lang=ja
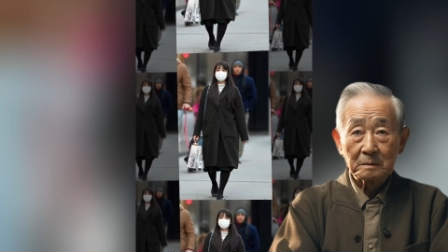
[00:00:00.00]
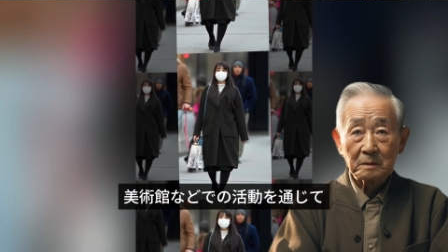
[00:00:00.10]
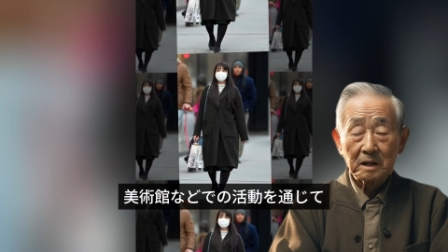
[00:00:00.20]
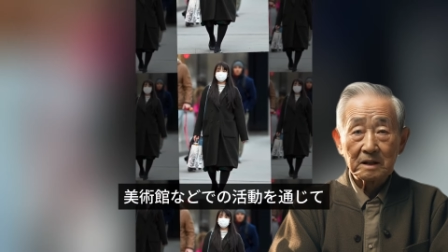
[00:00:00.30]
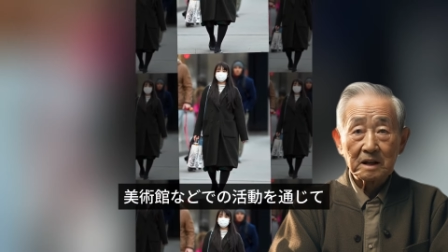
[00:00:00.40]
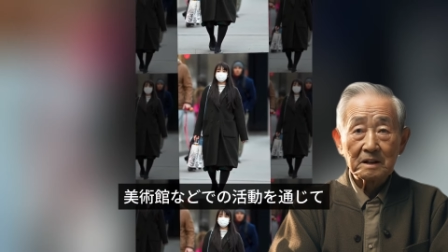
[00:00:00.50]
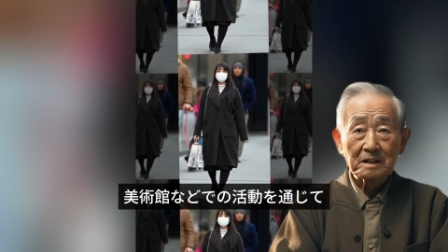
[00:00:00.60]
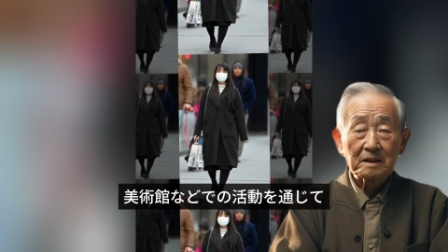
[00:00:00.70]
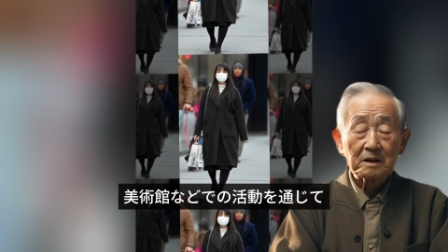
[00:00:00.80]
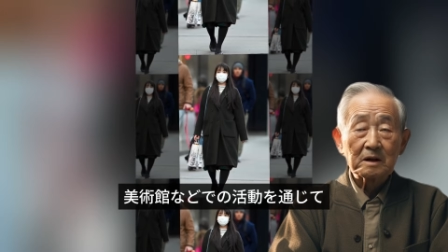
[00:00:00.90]
美術
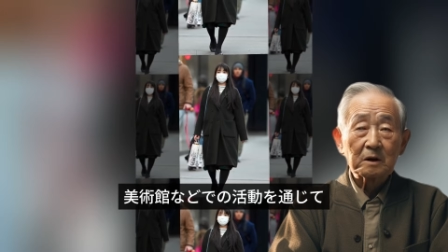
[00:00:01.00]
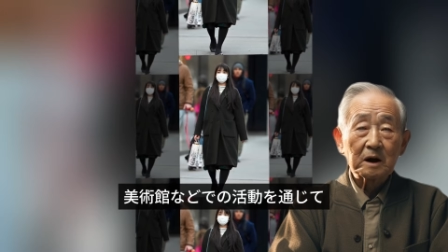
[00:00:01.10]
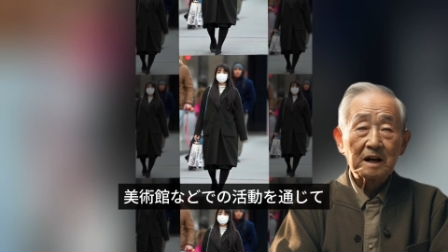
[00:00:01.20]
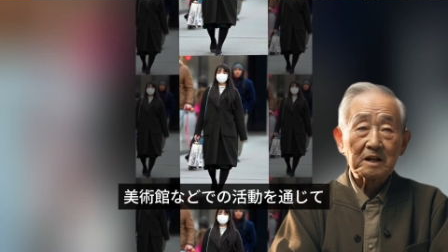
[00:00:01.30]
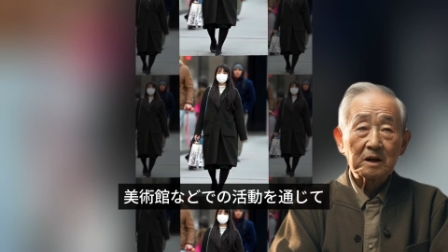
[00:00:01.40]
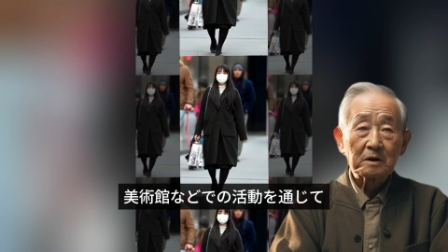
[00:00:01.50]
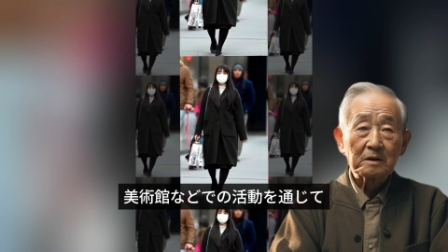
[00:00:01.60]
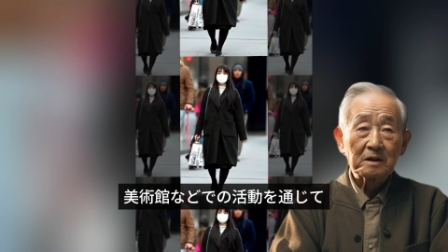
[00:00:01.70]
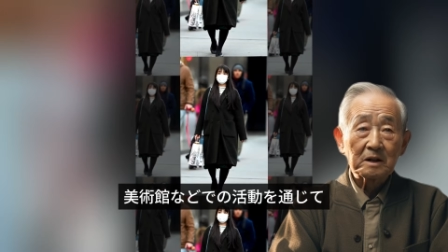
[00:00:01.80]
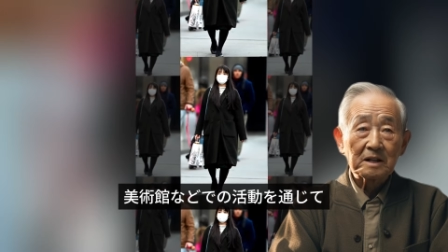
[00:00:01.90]
館などでの活動
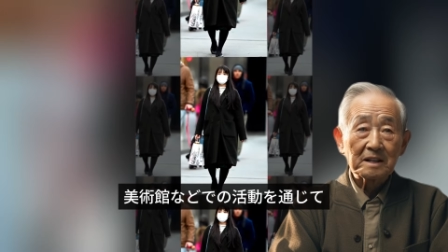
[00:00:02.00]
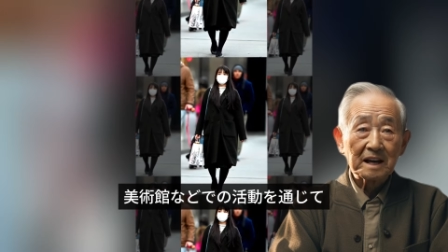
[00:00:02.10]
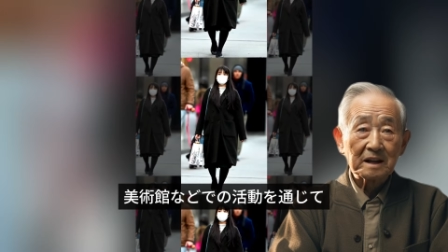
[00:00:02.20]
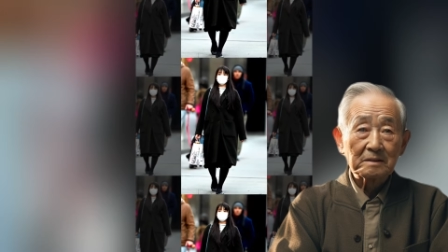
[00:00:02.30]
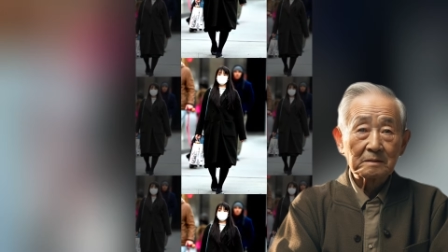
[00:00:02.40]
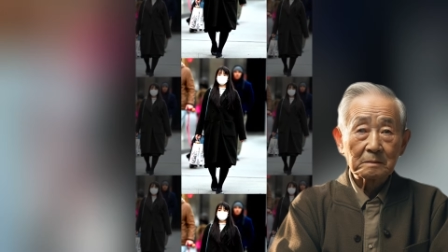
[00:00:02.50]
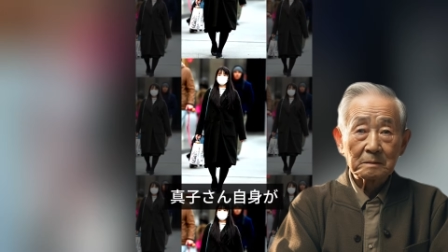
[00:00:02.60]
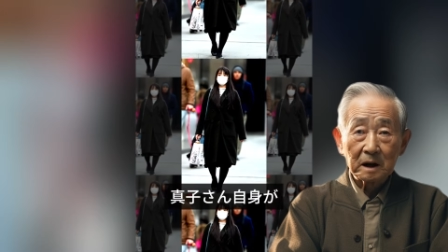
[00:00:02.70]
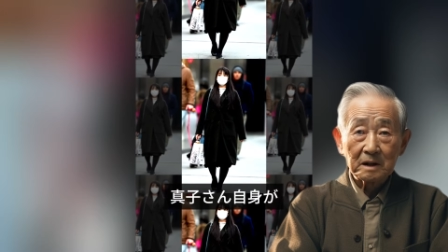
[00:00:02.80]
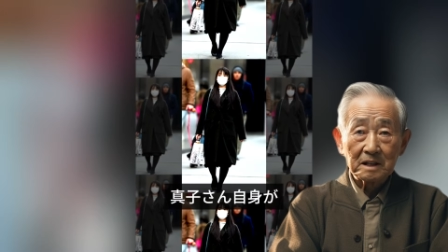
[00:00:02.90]
を通じて、
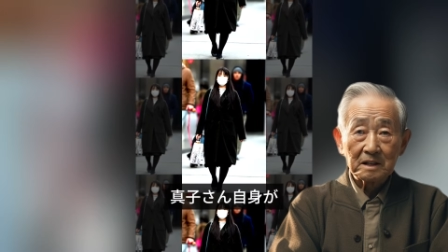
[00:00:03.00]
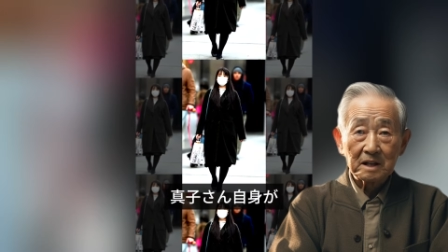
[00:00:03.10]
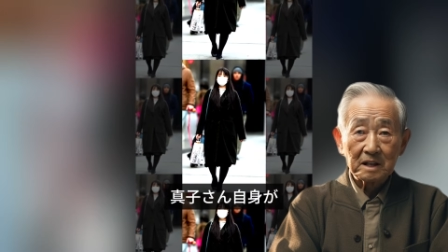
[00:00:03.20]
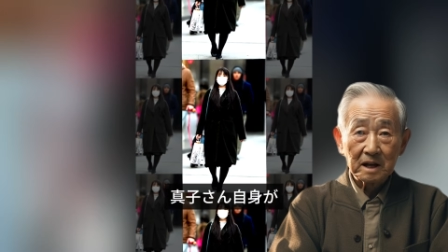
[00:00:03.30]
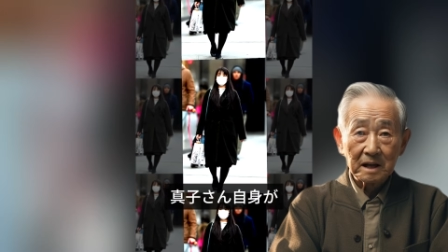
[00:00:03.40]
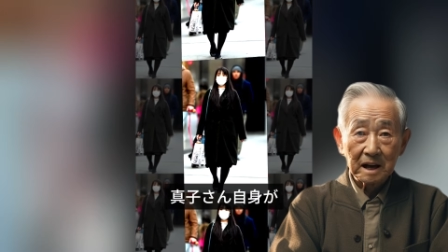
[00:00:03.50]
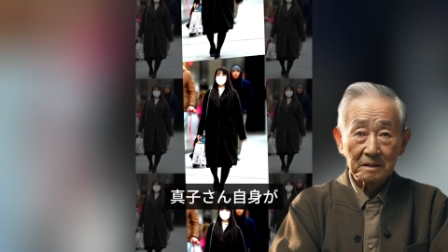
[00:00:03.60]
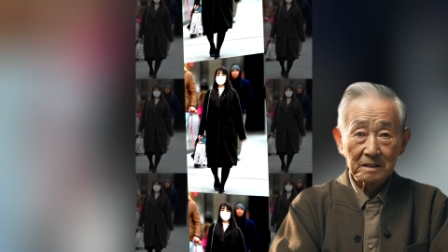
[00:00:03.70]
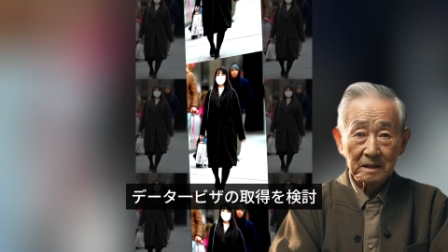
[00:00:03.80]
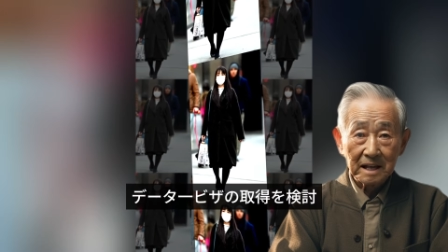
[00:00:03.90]
眞子さん自身
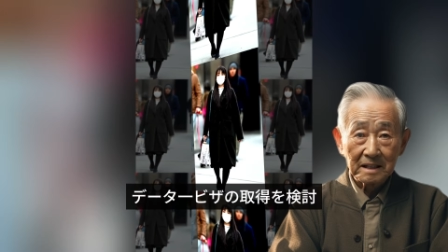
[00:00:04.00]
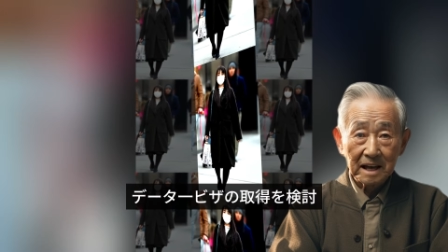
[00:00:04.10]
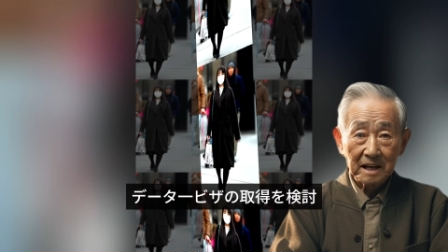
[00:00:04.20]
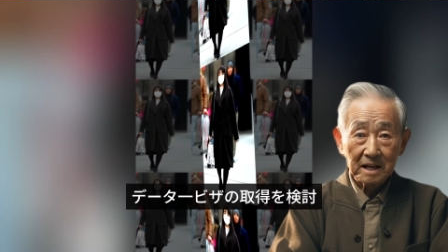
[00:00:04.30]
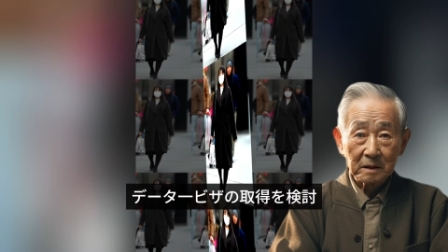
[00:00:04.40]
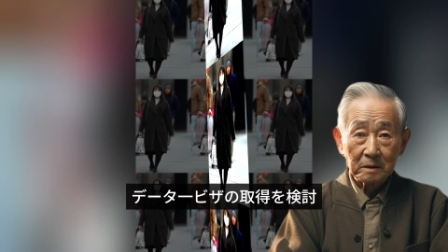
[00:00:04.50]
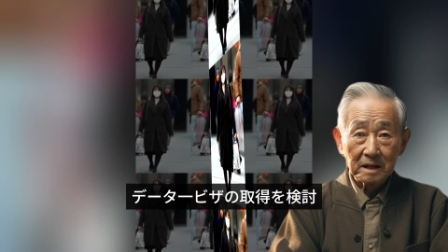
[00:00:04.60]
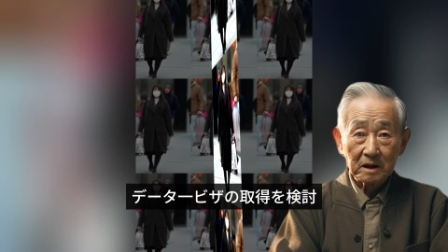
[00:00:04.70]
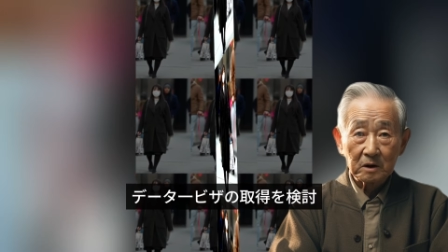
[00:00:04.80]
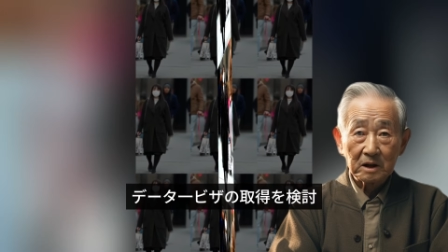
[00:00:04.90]
が0-1
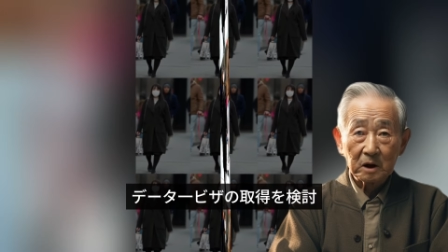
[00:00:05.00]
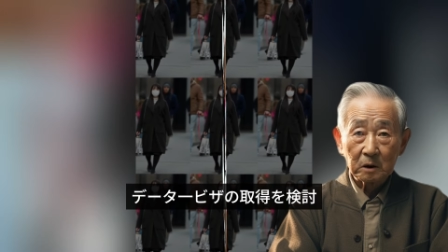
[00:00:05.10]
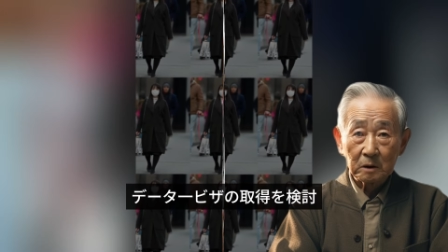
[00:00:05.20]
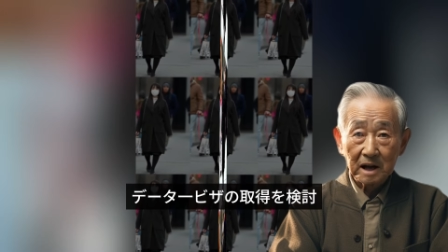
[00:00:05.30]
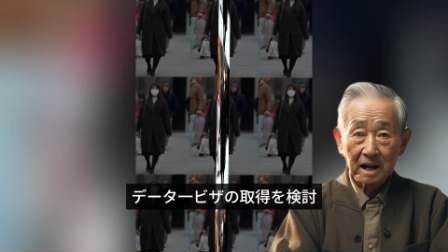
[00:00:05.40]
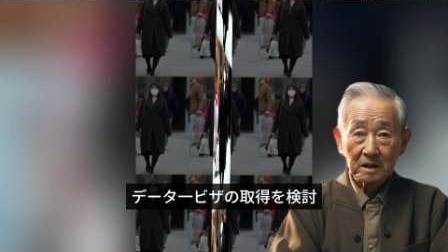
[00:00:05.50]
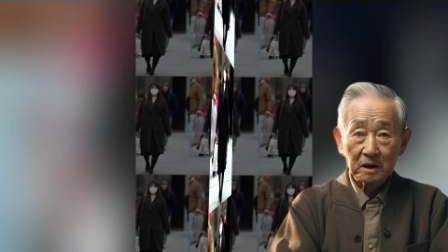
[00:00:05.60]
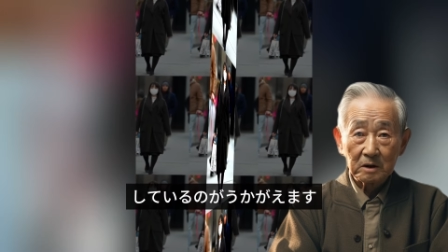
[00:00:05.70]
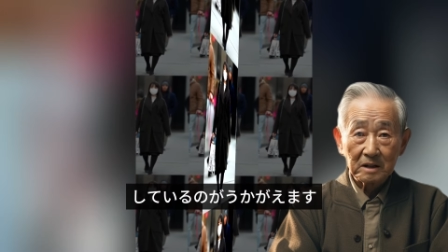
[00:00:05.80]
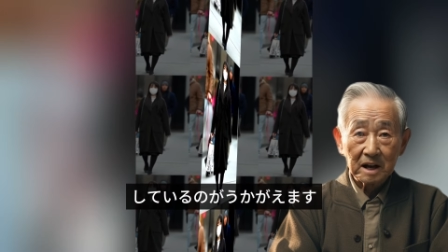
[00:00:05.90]
ビザの取得を検
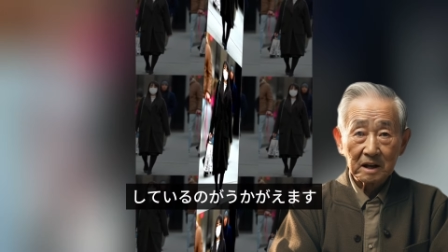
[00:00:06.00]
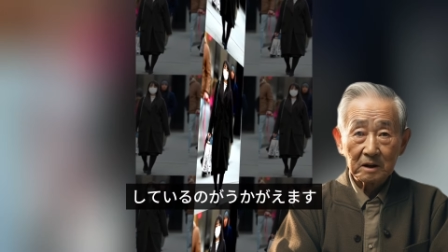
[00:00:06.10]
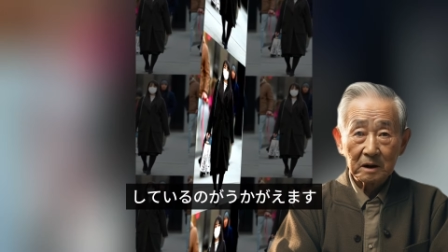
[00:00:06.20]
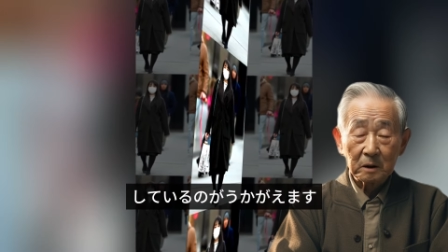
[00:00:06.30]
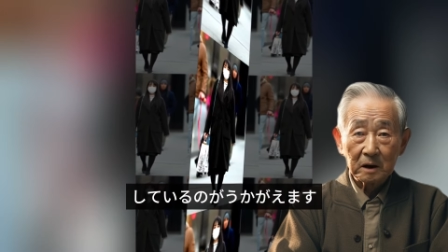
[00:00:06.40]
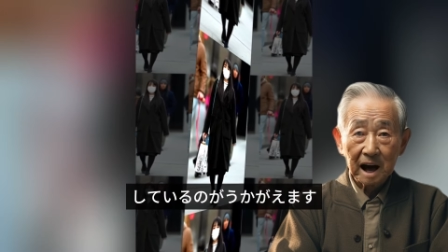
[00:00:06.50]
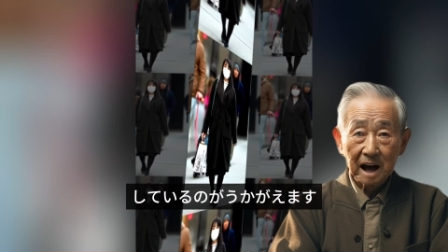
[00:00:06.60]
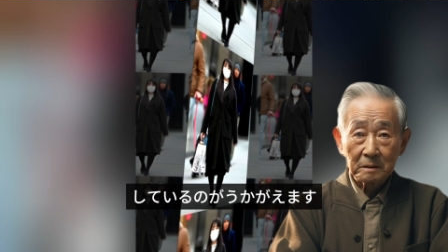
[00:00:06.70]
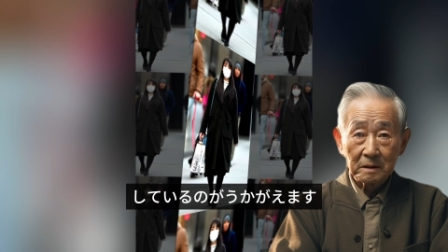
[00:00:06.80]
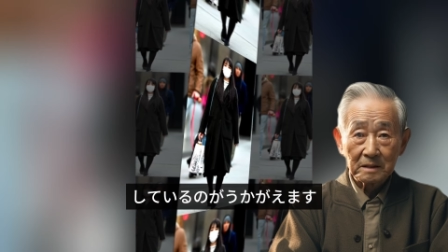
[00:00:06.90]
討しているのが
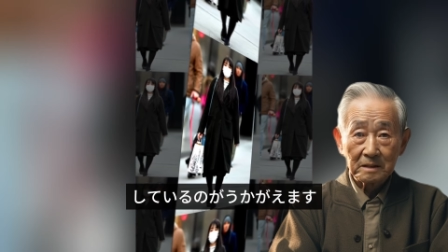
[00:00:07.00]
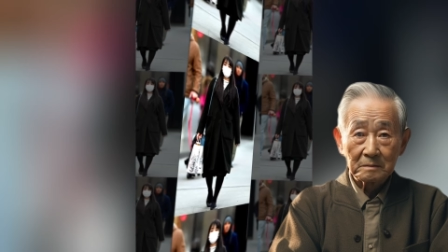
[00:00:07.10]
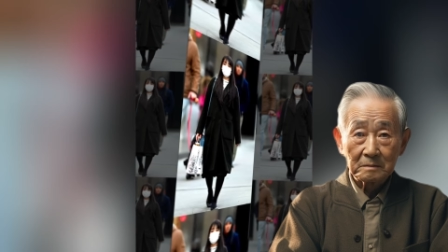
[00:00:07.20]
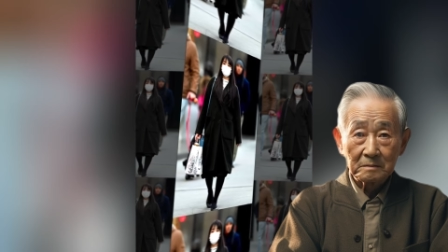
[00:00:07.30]
伺えます。